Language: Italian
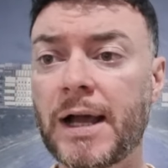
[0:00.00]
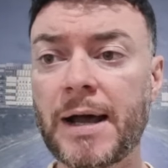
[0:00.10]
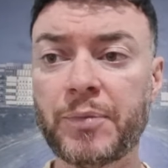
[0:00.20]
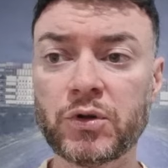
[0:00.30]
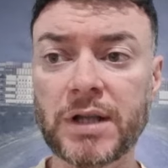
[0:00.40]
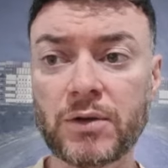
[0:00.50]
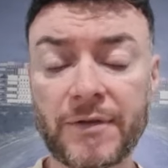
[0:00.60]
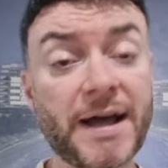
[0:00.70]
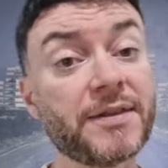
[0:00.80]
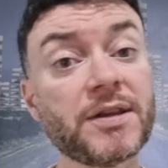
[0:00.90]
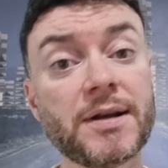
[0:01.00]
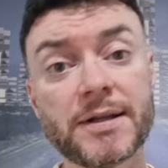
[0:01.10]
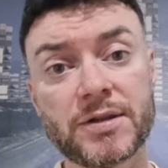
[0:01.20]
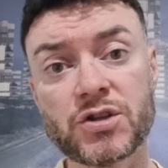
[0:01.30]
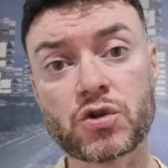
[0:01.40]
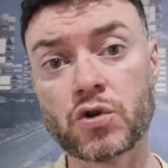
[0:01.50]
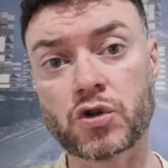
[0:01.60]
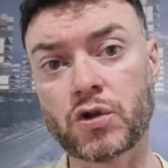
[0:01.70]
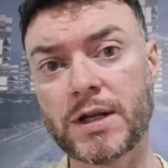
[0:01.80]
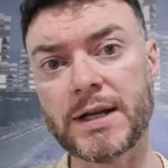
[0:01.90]
ha portato avanti il
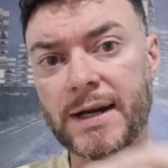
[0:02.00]
discorso degli